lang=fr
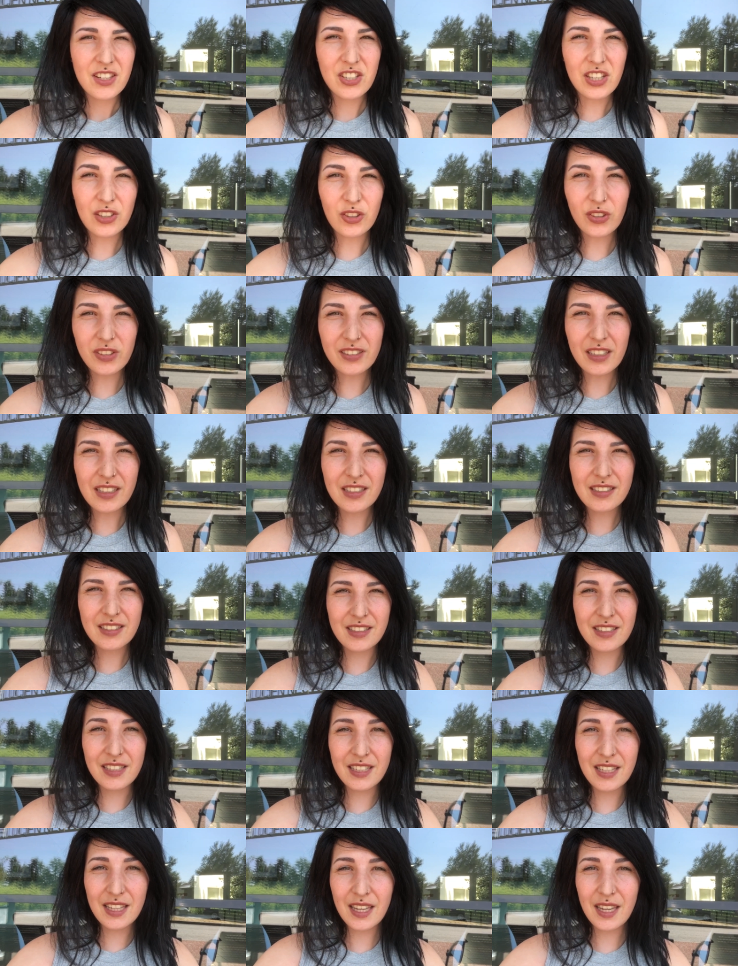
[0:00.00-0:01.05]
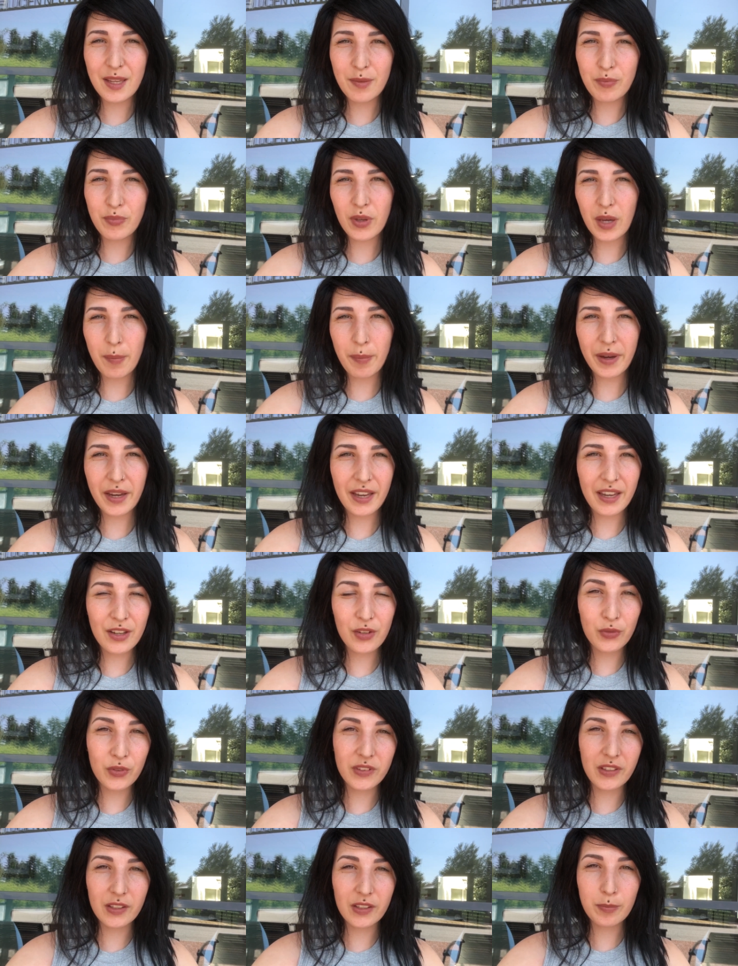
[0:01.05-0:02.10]
J'attends le taxi et puis après je
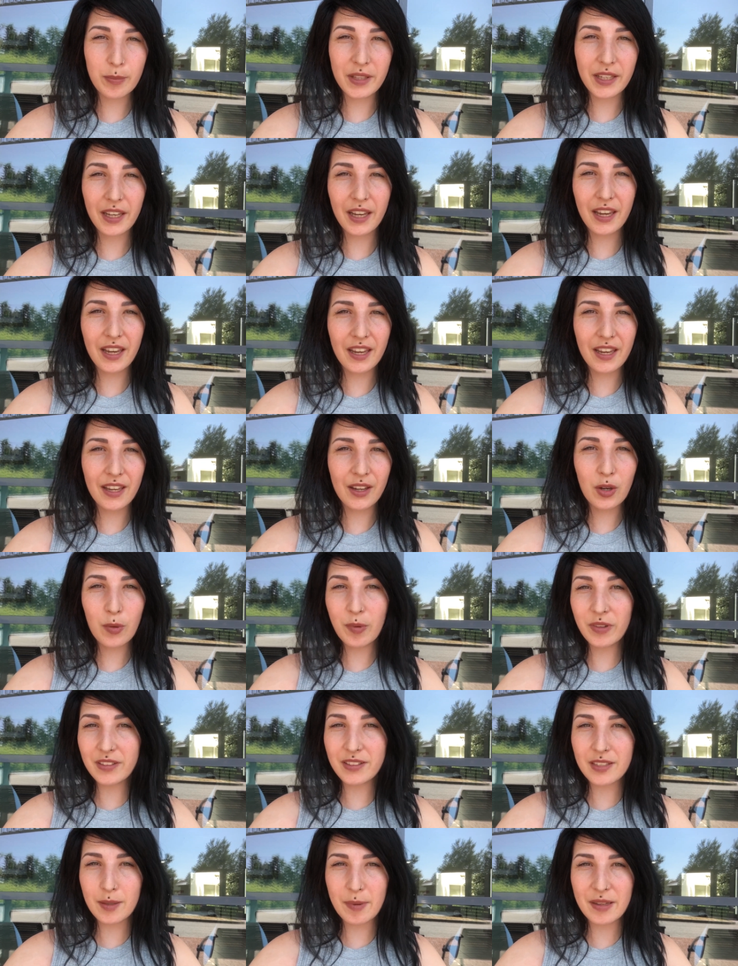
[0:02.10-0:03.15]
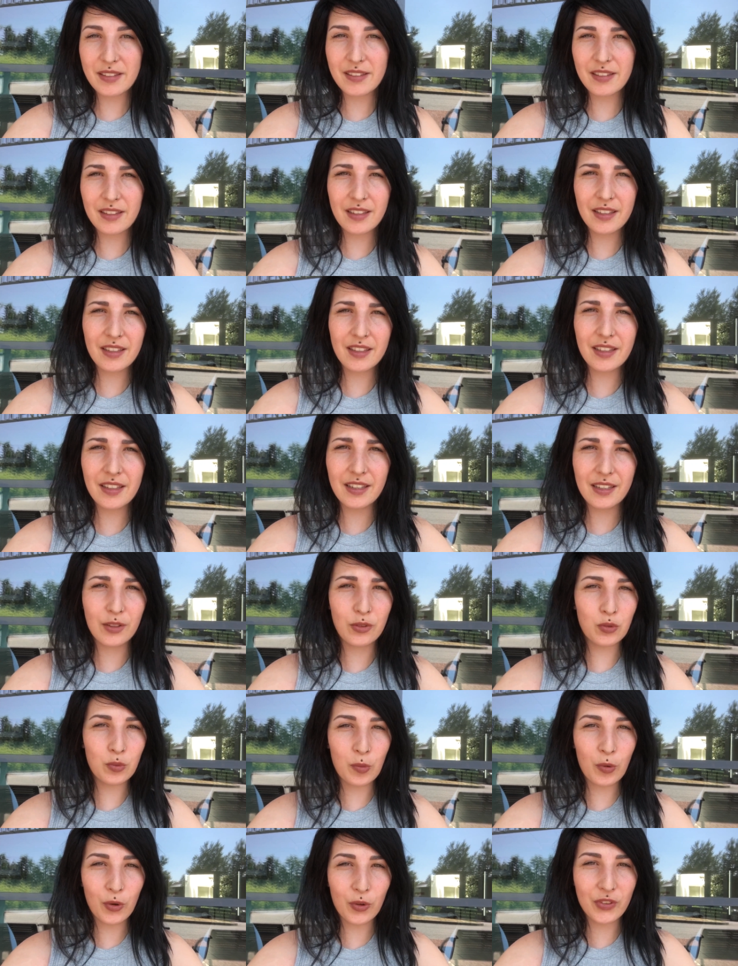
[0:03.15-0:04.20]
vous expliquerai comment ça s'est passé et tout mon